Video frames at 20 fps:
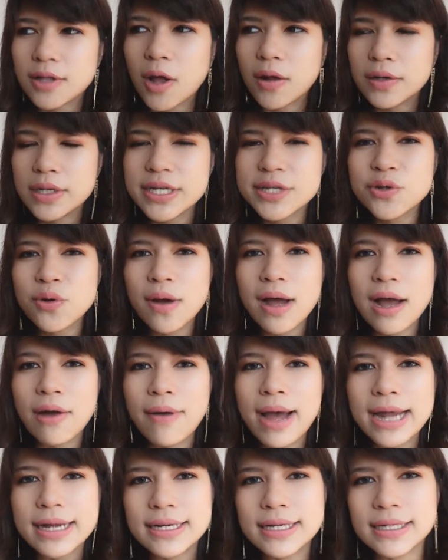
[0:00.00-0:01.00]
ตอนที่ช่วงเขา
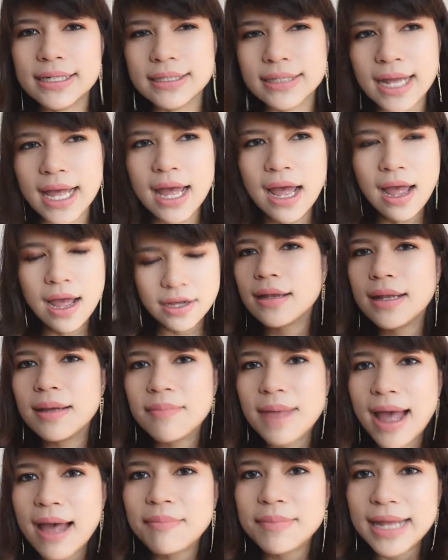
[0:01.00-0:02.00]
หัดเดินนะ ก็เลย
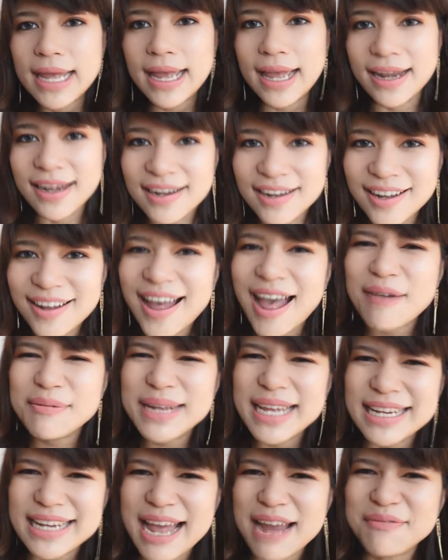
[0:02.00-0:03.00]
มาอัปเดตอัป
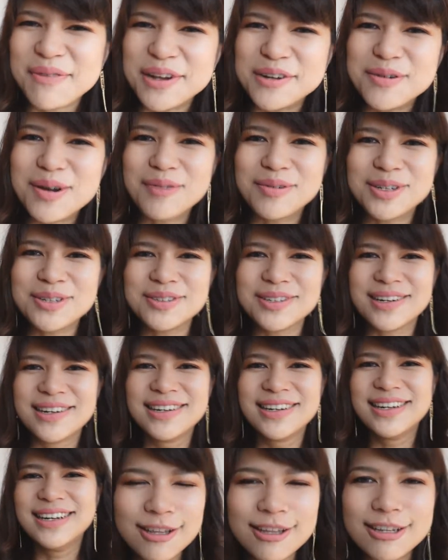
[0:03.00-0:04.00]
เดตนานไปหรือเปล่าไม่รู้เนาะ
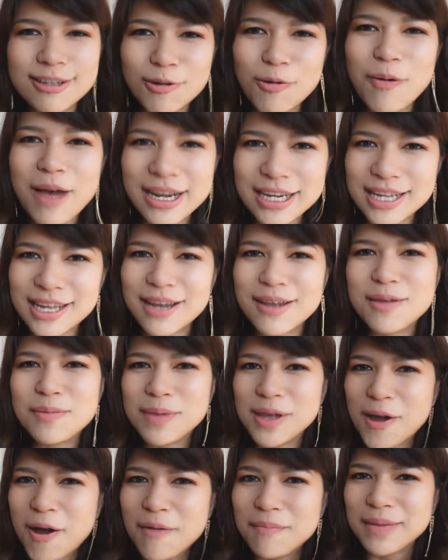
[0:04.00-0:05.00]
ทุกวันนี้ก็ยัง
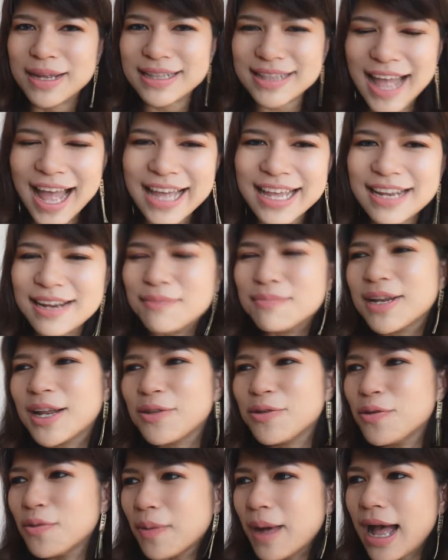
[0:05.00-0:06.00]
มีคอมเมนต์ใต้คลิปนั้
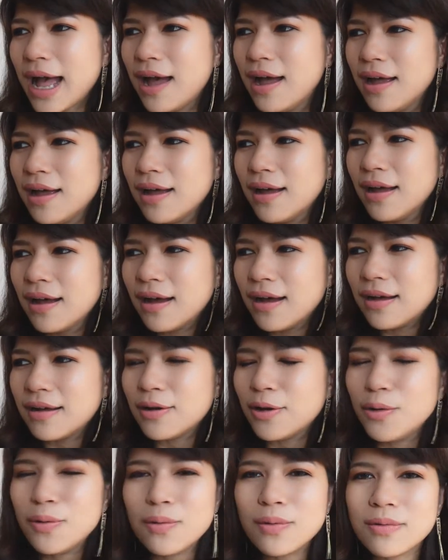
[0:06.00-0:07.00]
นอยู่ว่า
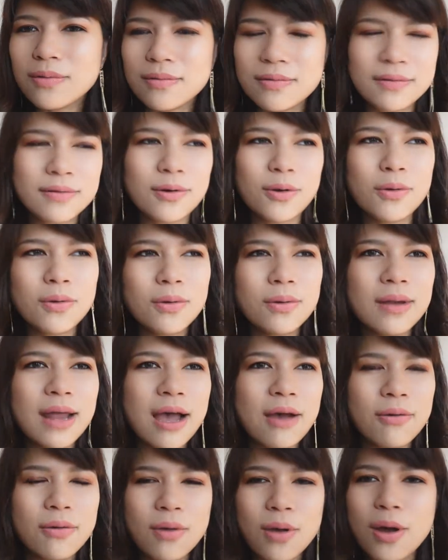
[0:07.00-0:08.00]
ลูกลูก
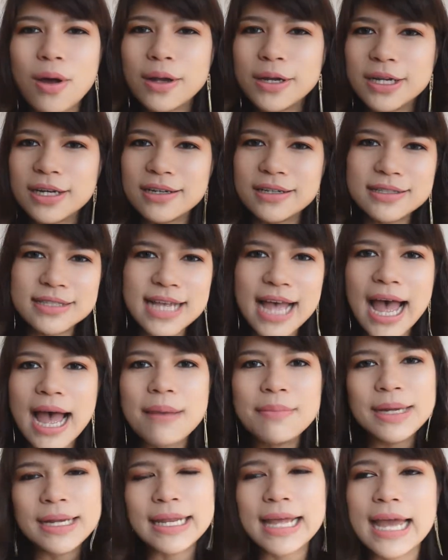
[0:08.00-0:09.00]
เราก็เดินช้า
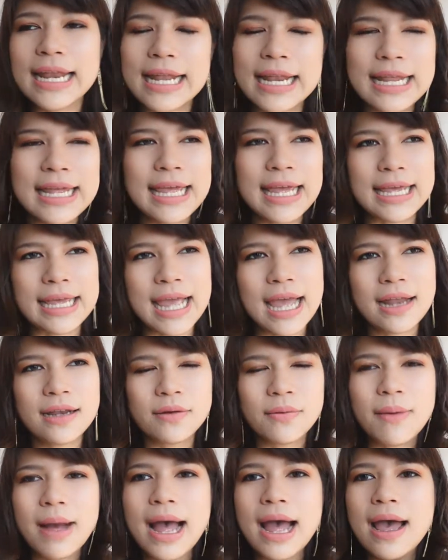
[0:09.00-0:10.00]
เหมือนกันอะไรอย่างเงี้ยห
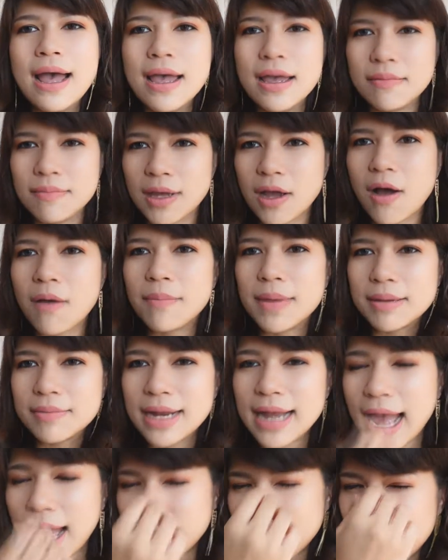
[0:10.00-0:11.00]
รือว่ามีคอมเมนต์
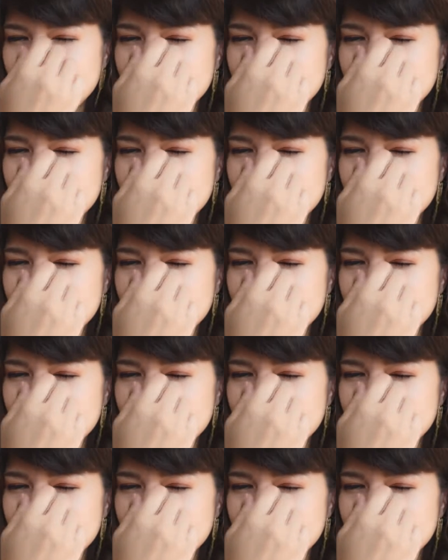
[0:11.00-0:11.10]
มาถาม